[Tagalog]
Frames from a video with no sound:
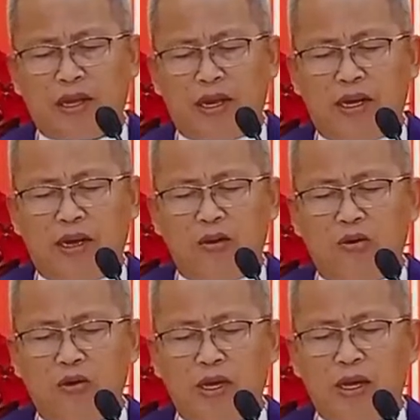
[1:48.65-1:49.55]

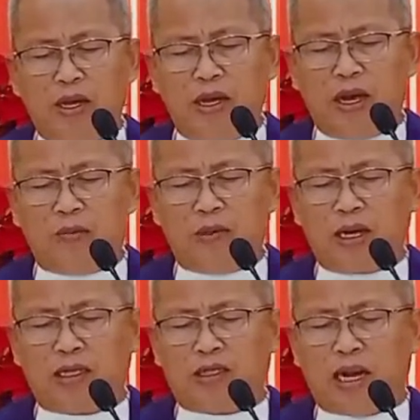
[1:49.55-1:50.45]
hinlui ang
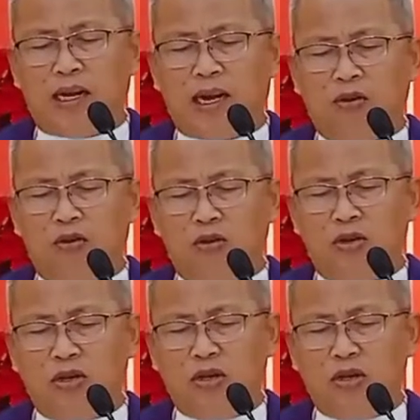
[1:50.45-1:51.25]
mga sanlahon